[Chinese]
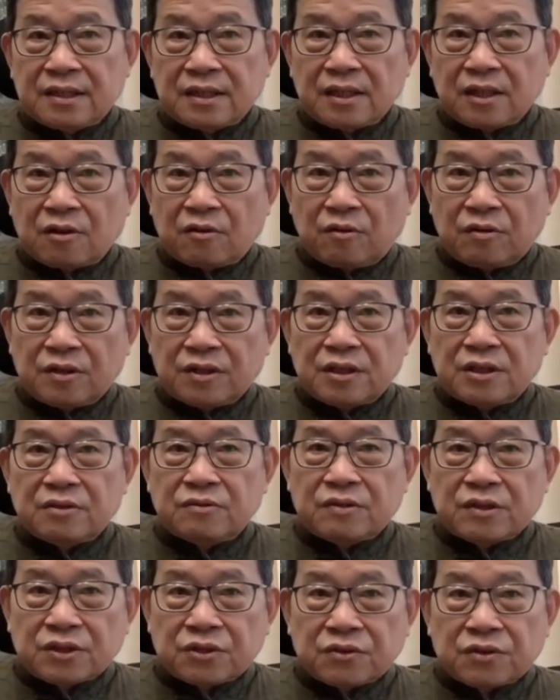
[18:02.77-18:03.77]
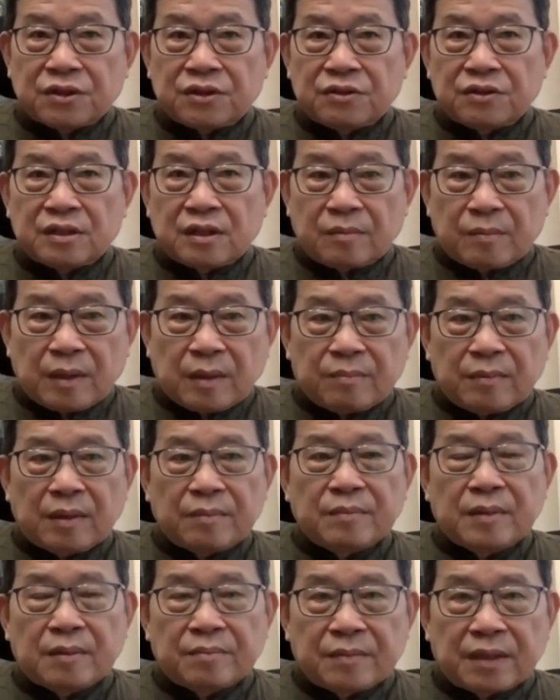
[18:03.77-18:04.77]
这个功能性萎缩是这样，慢慢
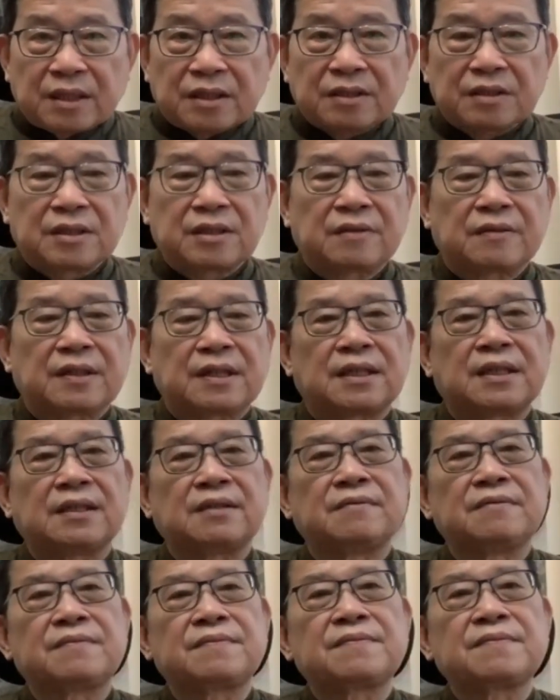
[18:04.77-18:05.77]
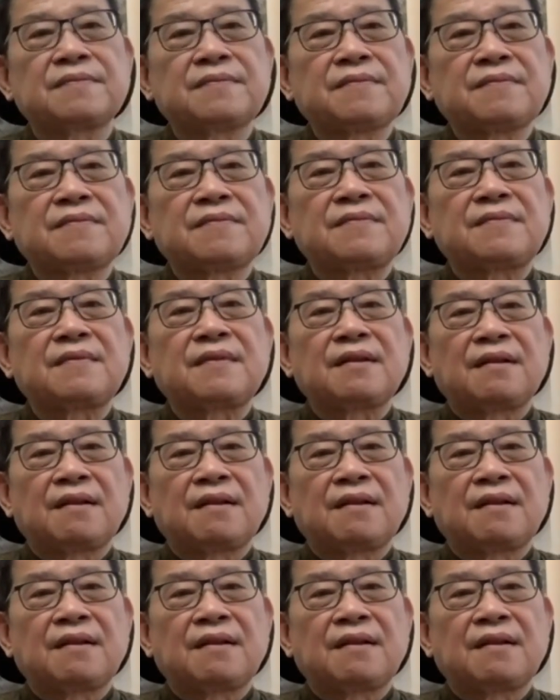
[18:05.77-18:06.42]
慢慢的消化掉。嗯，